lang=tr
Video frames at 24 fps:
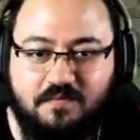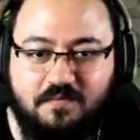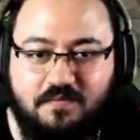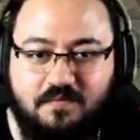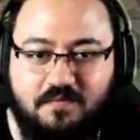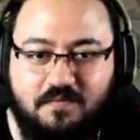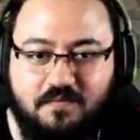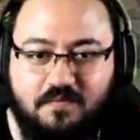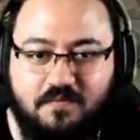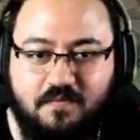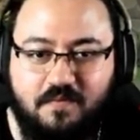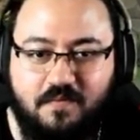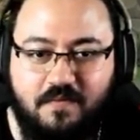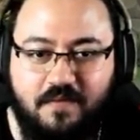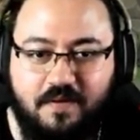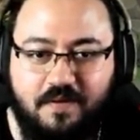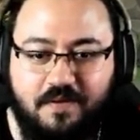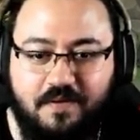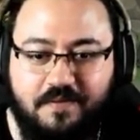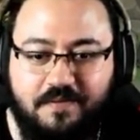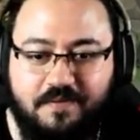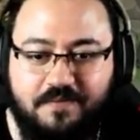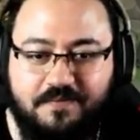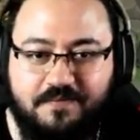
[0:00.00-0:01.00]
Tuttum. Ama
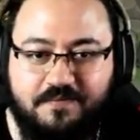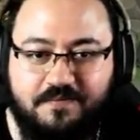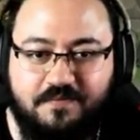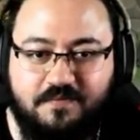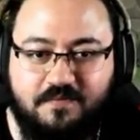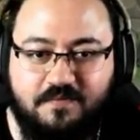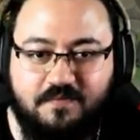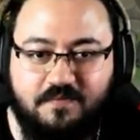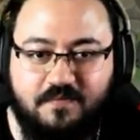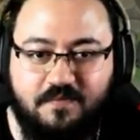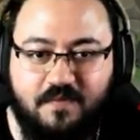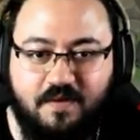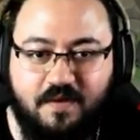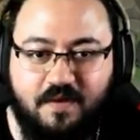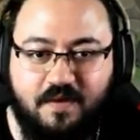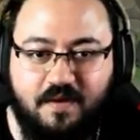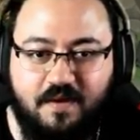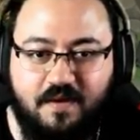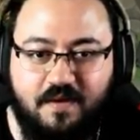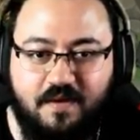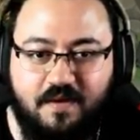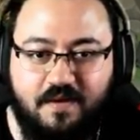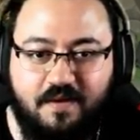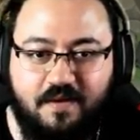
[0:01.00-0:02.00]
geri kaçıyor. Abi sen geri
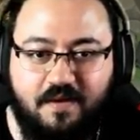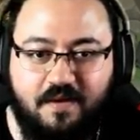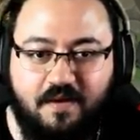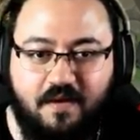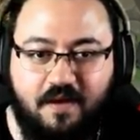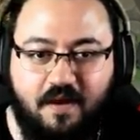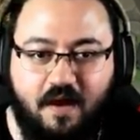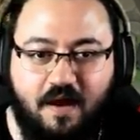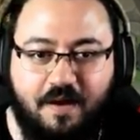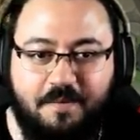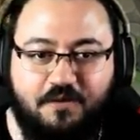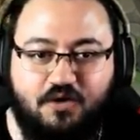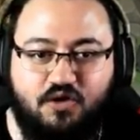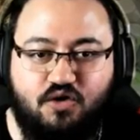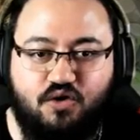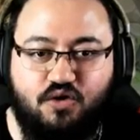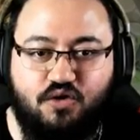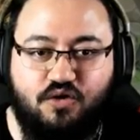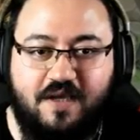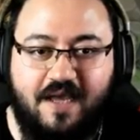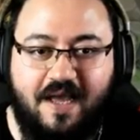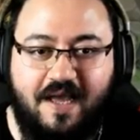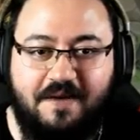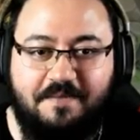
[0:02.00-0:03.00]
kaçıyorsun. Abi
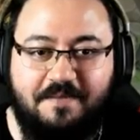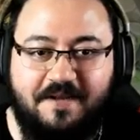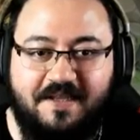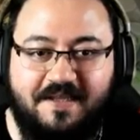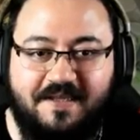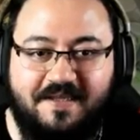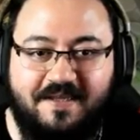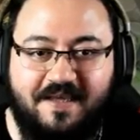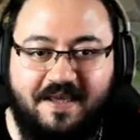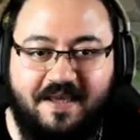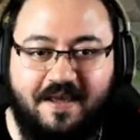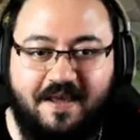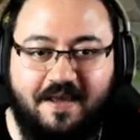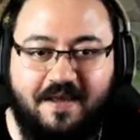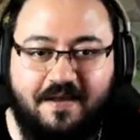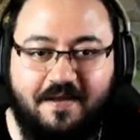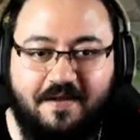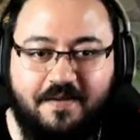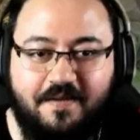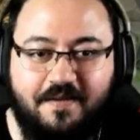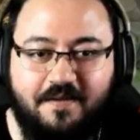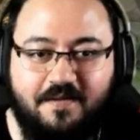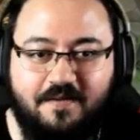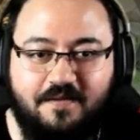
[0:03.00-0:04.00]
Geldim. Q gelmedi ki.
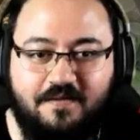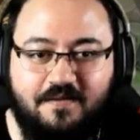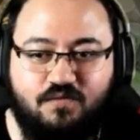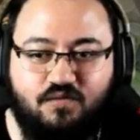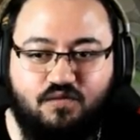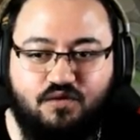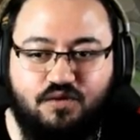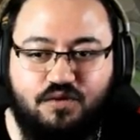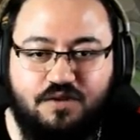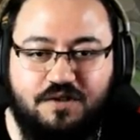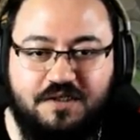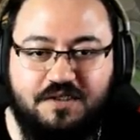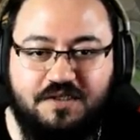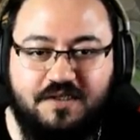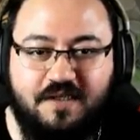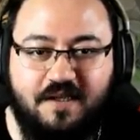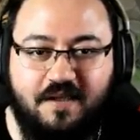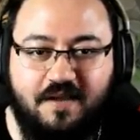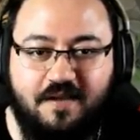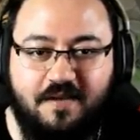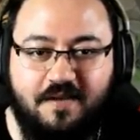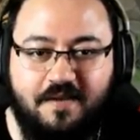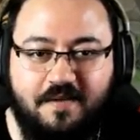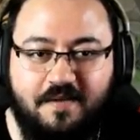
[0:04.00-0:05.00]
Vurduk
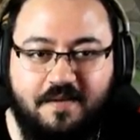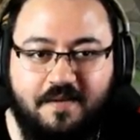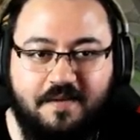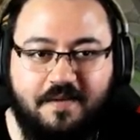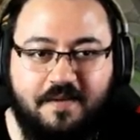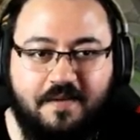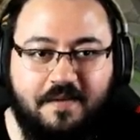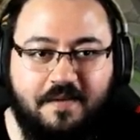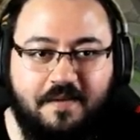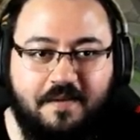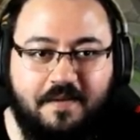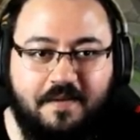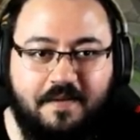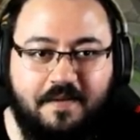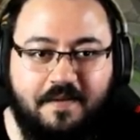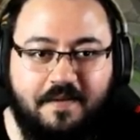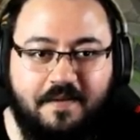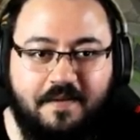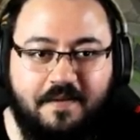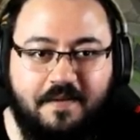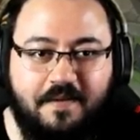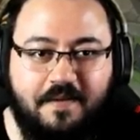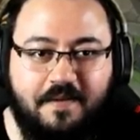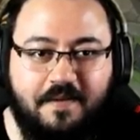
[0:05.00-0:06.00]
işte.
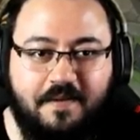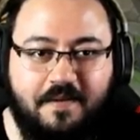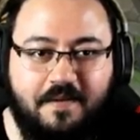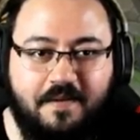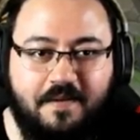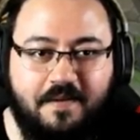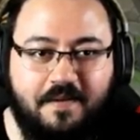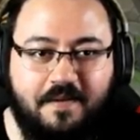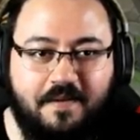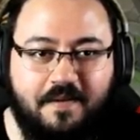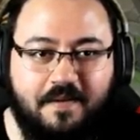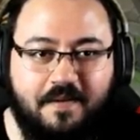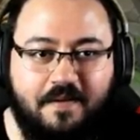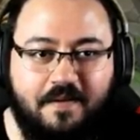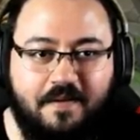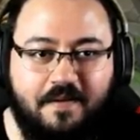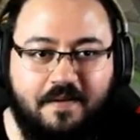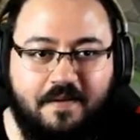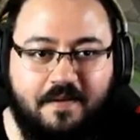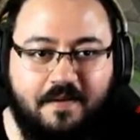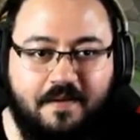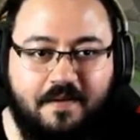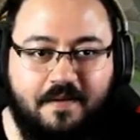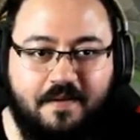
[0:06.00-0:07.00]
Kaç, ne kadar
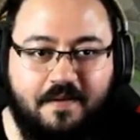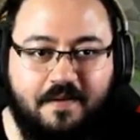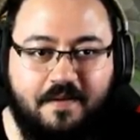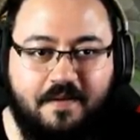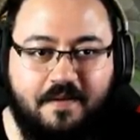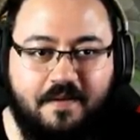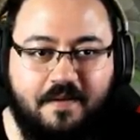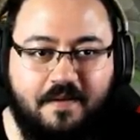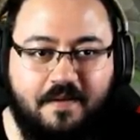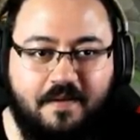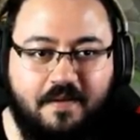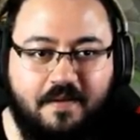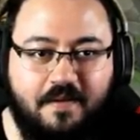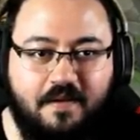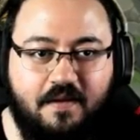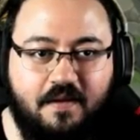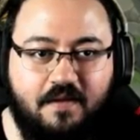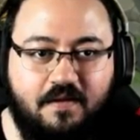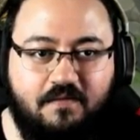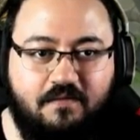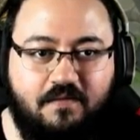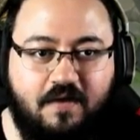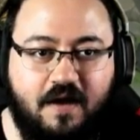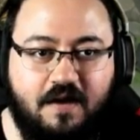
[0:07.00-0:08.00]
kuldanmış?
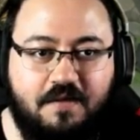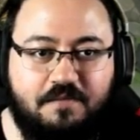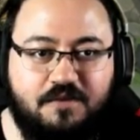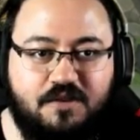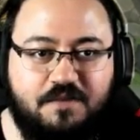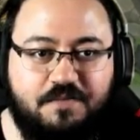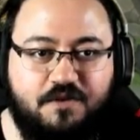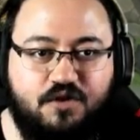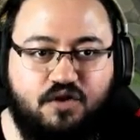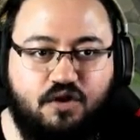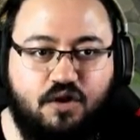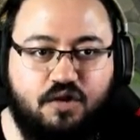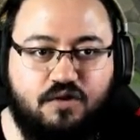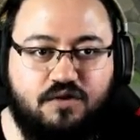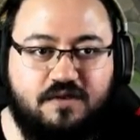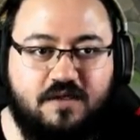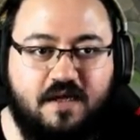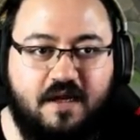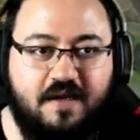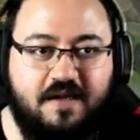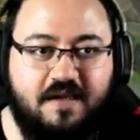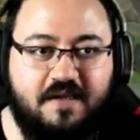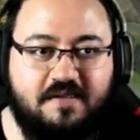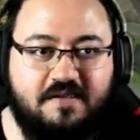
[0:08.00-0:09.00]
Varmış bir 4 bitirdi.
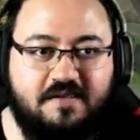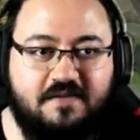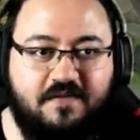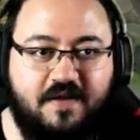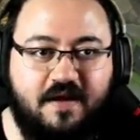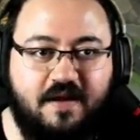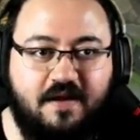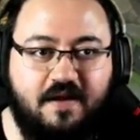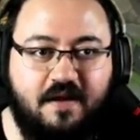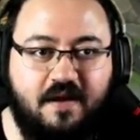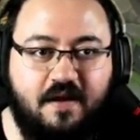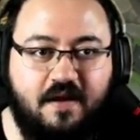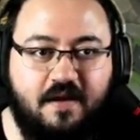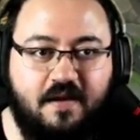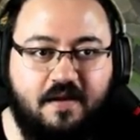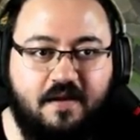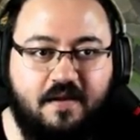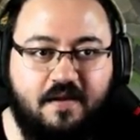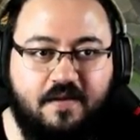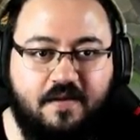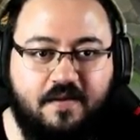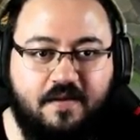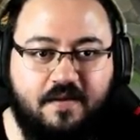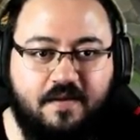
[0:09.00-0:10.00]
saniyesi var Oğlum, ya.
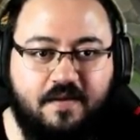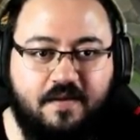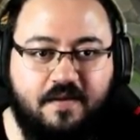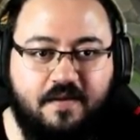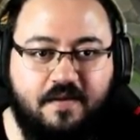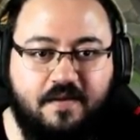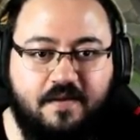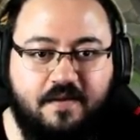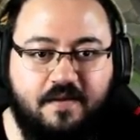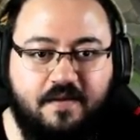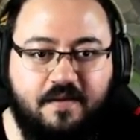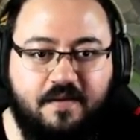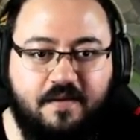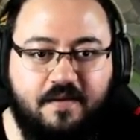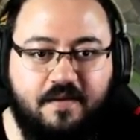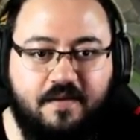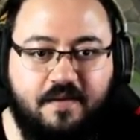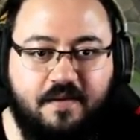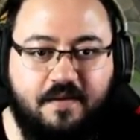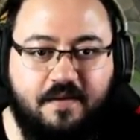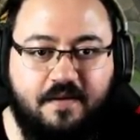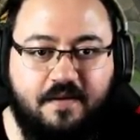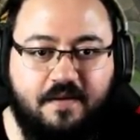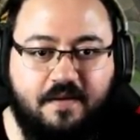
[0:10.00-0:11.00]

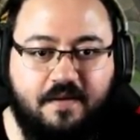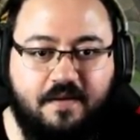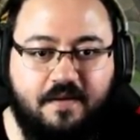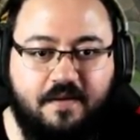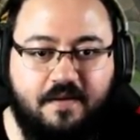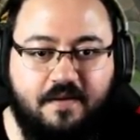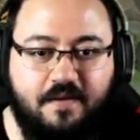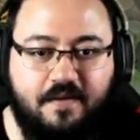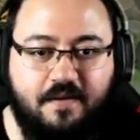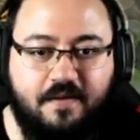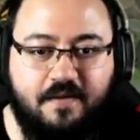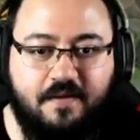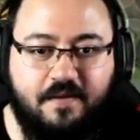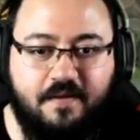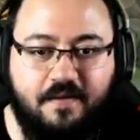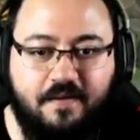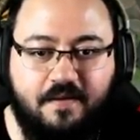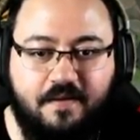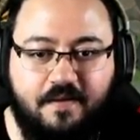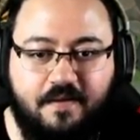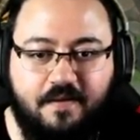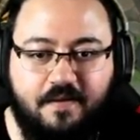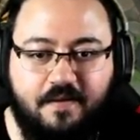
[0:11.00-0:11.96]
Bizim Q, bu ne?